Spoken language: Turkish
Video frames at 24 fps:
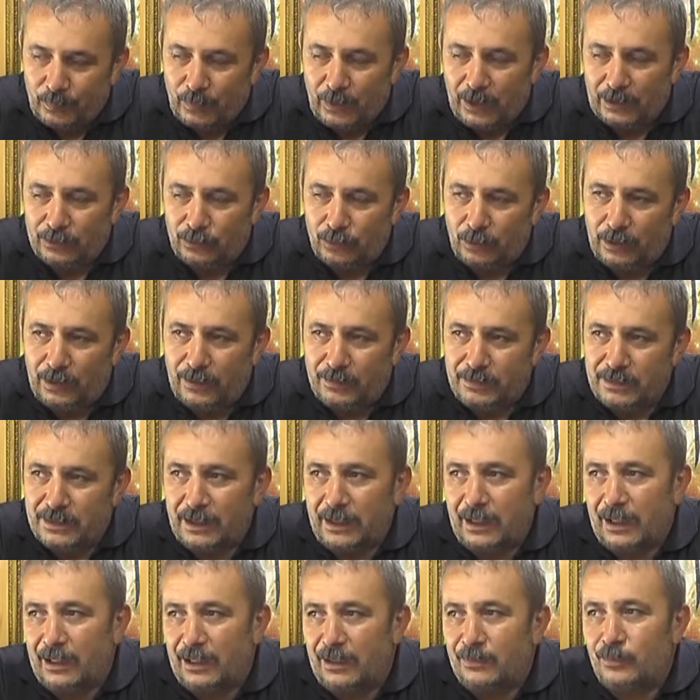atölyemize
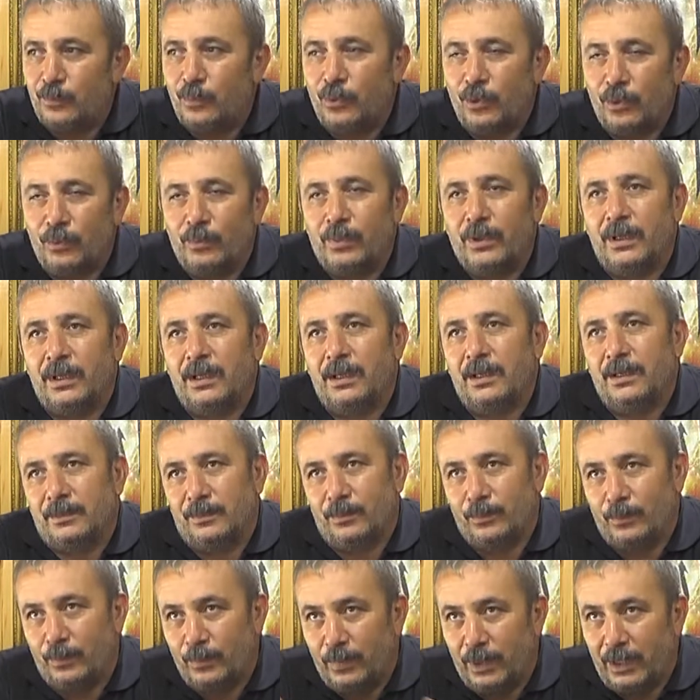gelen pompa
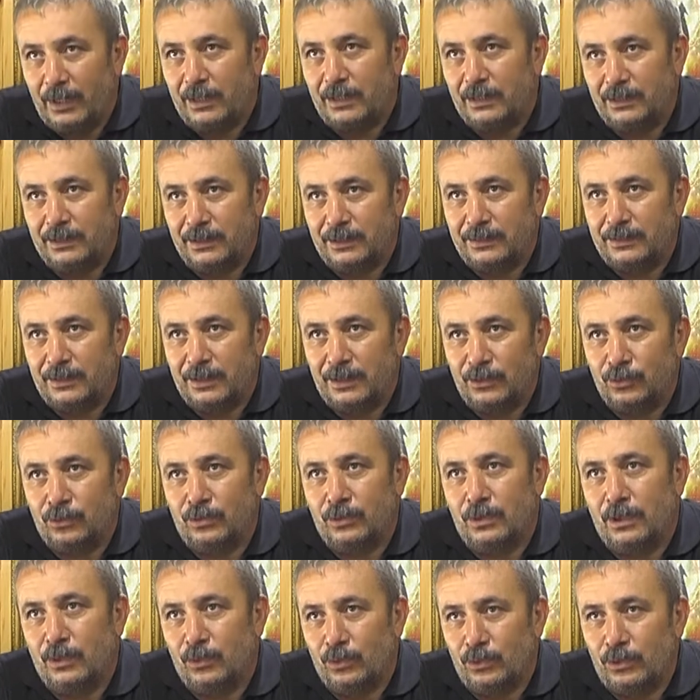bakıldıktan
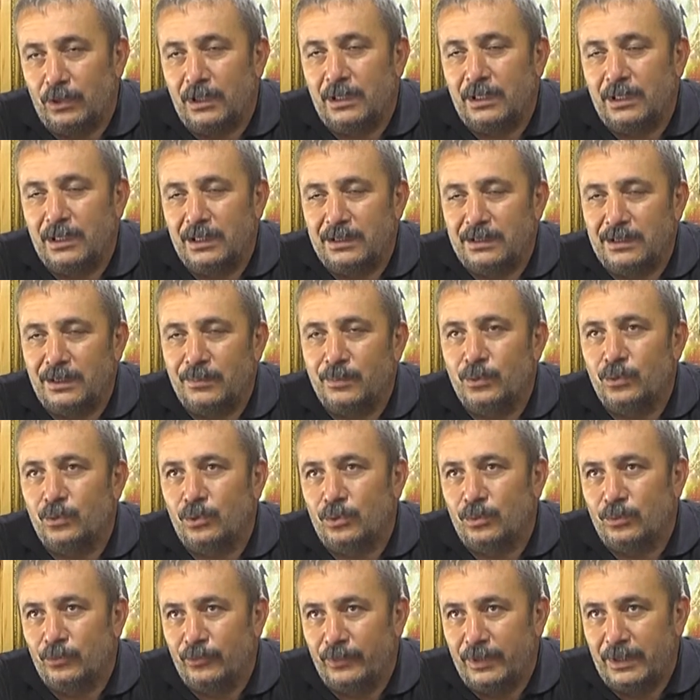sonra onarılacak bir
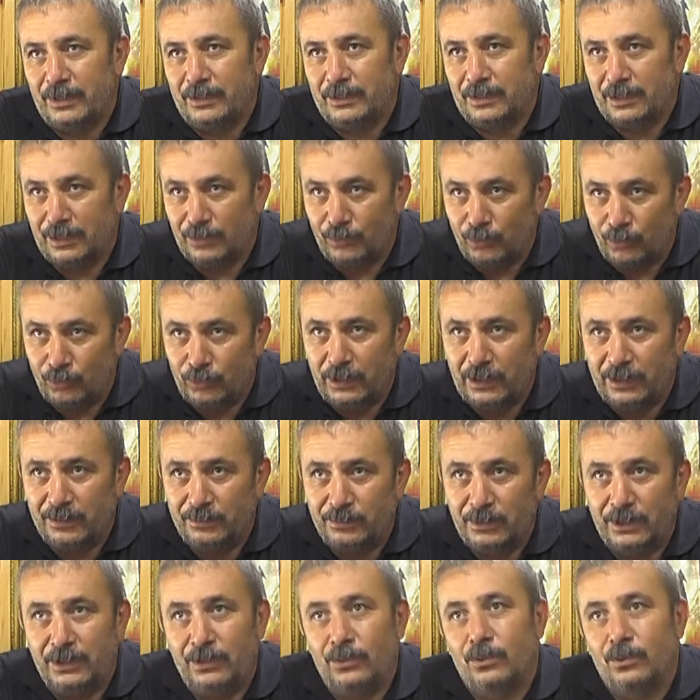durumu varsa onarımını